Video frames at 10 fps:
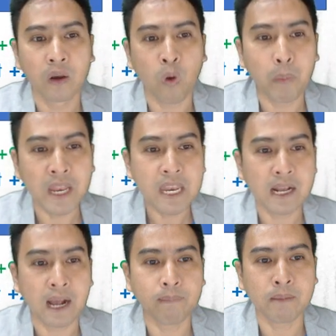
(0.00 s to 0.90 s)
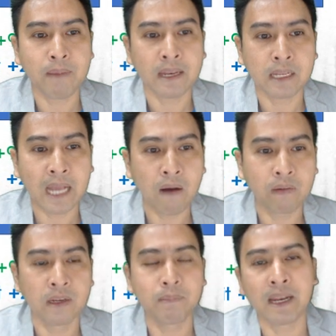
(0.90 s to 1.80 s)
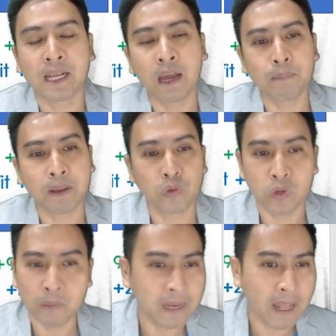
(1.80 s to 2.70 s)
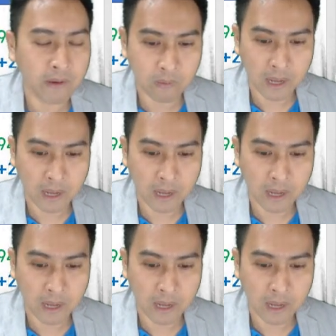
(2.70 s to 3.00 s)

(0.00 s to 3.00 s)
ลงมานิดหนึ่งครับ1819 1820นี่เป็นแนวเดียว